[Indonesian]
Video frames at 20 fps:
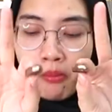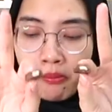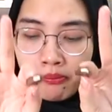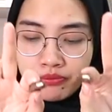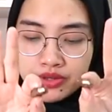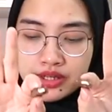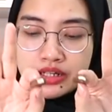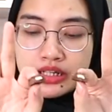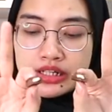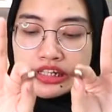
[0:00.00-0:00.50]

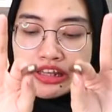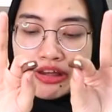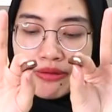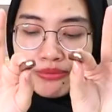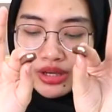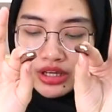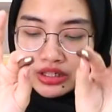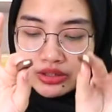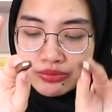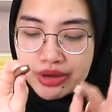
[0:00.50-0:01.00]
jadi ini yang
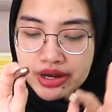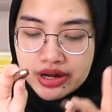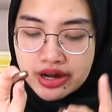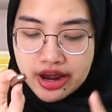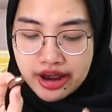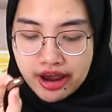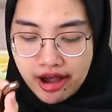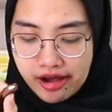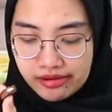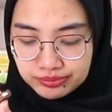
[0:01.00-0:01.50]
bikin beda
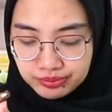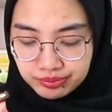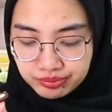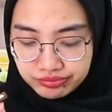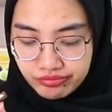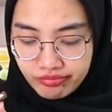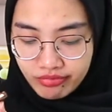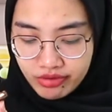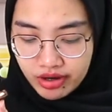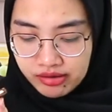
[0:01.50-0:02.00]
ya
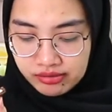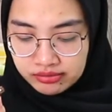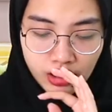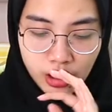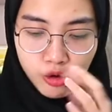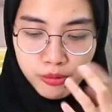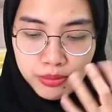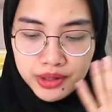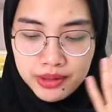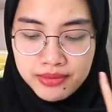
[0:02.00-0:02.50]

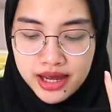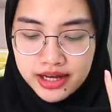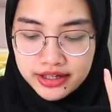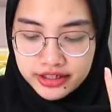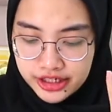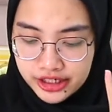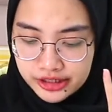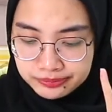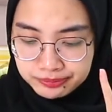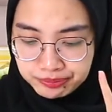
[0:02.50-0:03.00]
aku
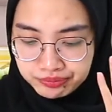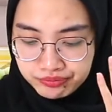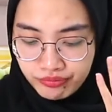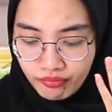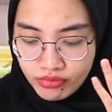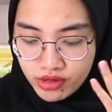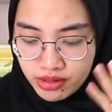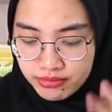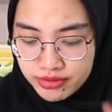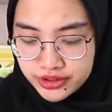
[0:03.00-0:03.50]
pribadi
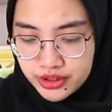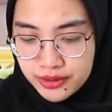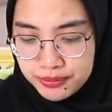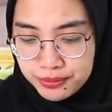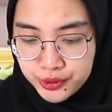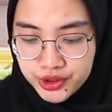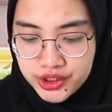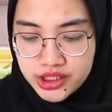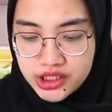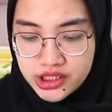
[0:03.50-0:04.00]

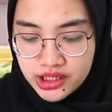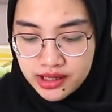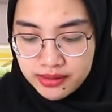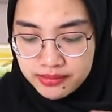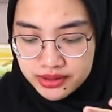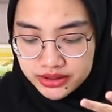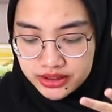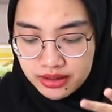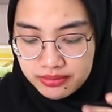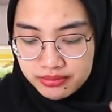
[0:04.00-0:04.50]
meskipun ini
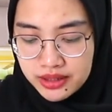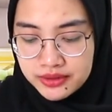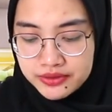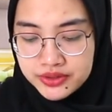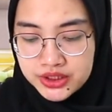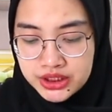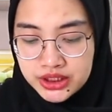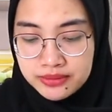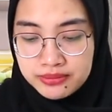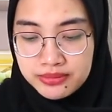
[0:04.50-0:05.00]
sama-sama
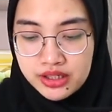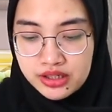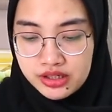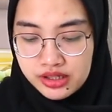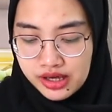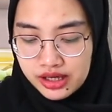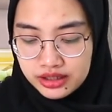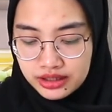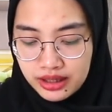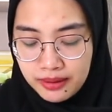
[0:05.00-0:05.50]

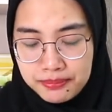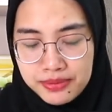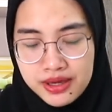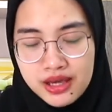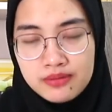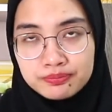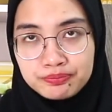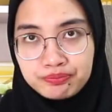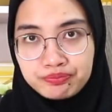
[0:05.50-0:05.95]
giminya tapi